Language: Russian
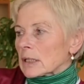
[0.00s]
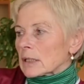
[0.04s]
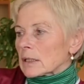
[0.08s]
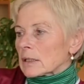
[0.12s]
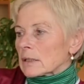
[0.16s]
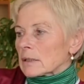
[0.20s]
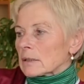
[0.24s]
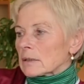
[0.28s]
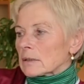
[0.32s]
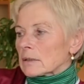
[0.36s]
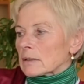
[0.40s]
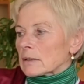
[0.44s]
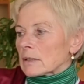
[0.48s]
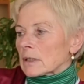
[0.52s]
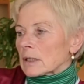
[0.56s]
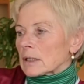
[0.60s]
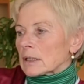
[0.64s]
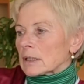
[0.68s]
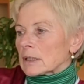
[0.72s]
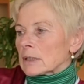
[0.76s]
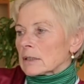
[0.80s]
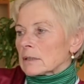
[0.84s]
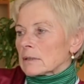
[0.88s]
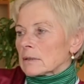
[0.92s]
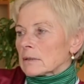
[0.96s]
э,
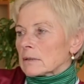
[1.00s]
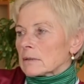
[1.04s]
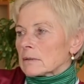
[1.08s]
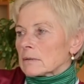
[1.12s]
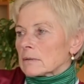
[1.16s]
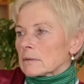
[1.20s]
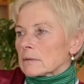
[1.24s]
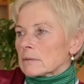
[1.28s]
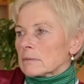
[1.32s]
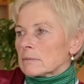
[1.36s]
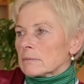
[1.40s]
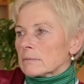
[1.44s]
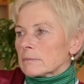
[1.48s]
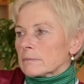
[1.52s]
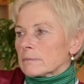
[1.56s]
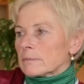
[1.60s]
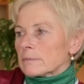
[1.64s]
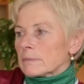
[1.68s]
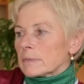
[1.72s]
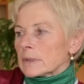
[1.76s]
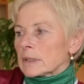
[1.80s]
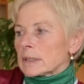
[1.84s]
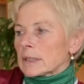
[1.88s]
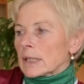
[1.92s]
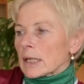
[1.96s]
они э,
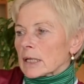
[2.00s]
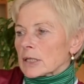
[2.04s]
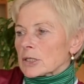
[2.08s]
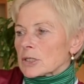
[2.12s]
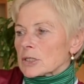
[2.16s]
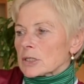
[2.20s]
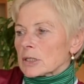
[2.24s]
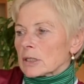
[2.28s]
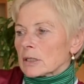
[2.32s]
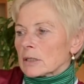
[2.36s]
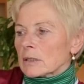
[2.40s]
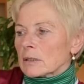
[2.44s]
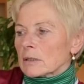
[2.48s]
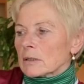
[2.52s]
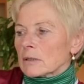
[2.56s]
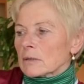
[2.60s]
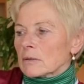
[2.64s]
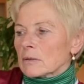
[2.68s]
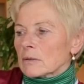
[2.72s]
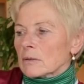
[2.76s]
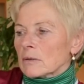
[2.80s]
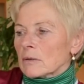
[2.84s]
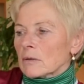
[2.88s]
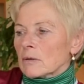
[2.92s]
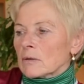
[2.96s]
иначе
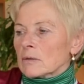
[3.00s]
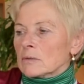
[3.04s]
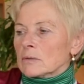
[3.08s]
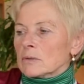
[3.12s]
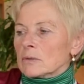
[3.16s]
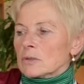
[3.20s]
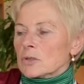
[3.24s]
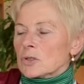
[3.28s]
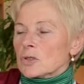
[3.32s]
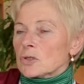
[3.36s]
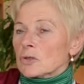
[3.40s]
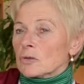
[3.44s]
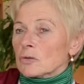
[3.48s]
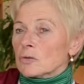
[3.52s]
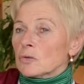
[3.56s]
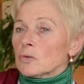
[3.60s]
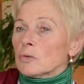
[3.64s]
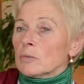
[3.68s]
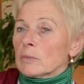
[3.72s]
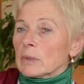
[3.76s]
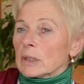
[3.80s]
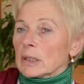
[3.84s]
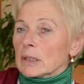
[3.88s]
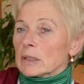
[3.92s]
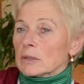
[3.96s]
он что
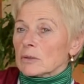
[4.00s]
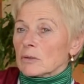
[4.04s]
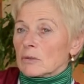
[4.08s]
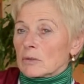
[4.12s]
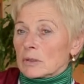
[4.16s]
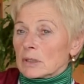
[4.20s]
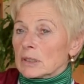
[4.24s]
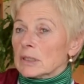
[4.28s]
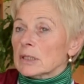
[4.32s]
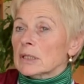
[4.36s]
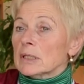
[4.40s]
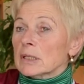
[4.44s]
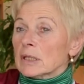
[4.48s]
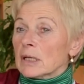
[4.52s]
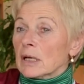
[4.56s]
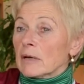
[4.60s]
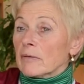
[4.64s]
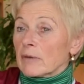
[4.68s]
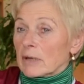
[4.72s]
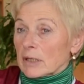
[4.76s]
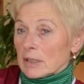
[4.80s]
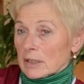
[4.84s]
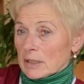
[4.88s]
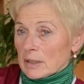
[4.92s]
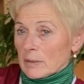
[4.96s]
думает, он не
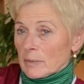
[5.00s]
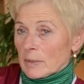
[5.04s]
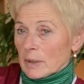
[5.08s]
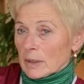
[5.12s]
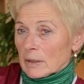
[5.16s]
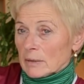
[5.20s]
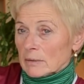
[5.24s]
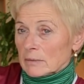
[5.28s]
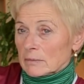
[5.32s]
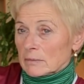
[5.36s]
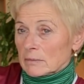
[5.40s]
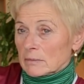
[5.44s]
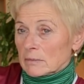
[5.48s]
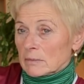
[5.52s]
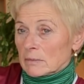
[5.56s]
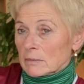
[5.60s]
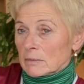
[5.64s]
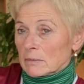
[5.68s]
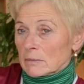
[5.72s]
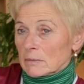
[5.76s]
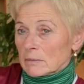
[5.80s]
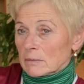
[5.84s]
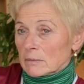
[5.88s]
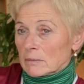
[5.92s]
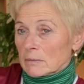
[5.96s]
говорит тебе.
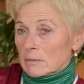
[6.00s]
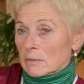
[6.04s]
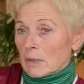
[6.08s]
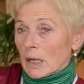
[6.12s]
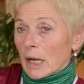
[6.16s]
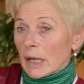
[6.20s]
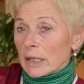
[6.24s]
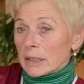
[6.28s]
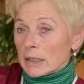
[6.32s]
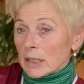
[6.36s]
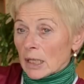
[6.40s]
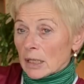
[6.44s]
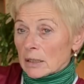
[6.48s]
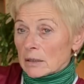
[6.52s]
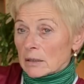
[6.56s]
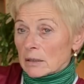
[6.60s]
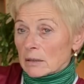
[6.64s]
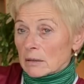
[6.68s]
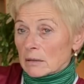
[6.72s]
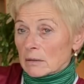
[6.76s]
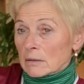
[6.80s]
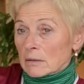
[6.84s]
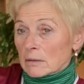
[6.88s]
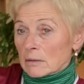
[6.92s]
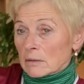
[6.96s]
А
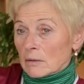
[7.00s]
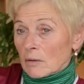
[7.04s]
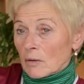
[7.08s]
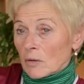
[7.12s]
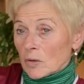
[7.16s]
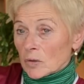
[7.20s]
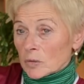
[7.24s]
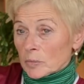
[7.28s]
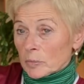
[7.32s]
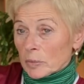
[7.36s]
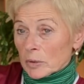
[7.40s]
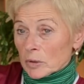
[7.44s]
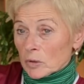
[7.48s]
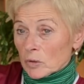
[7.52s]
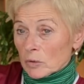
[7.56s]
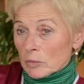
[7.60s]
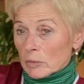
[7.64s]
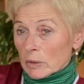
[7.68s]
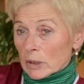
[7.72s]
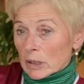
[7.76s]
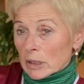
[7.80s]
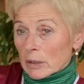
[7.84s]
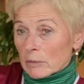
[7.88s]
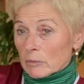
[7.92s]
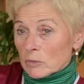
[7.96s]
дети, он
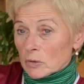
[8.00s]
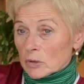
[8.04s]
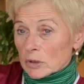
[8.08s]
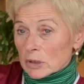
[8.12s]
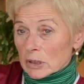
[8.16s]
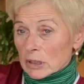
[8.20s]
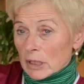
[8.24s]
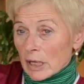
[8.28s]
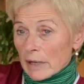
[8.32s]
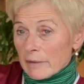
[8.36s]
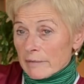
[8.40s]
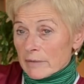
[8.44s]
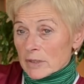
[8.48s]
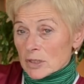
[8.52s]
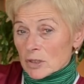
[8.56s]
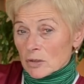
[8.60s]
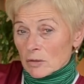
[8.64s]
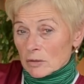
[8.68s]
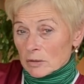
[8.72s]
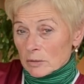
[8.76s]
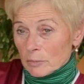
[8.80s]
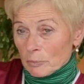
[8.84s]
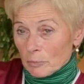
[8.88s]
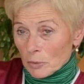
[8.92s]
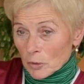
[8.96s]
подумал, ему не нравится,
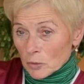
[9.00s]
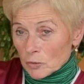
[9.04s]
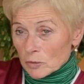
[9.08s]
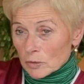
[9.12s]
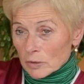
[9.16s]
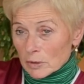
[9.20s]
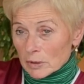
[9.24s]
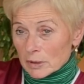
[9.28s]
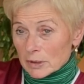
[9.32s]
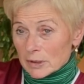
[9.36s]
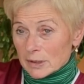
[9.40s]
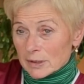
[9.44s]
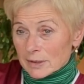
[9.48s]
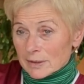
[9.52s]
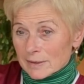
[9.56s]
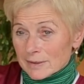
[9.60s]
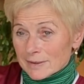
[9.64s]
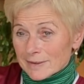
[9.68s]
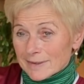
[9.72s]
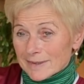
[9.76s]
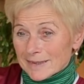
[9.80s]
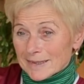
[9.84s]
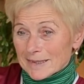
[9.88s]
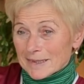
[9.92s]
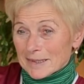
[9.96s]
он плюнул
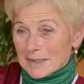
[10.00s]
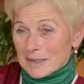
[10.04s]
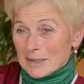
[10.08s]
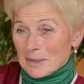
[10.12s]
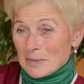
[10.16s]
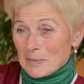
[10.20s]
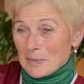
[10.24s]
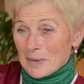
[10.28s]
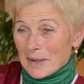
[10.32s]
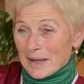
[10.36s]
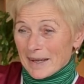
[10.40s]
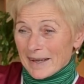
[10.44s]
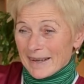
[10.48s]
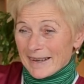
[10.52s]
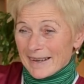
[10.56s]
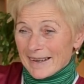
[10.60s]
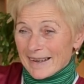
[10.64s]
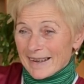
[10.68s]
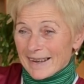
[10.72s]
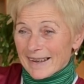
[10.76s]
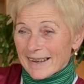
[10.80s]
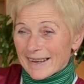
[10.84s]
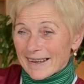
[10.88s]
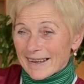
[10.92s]
тебе.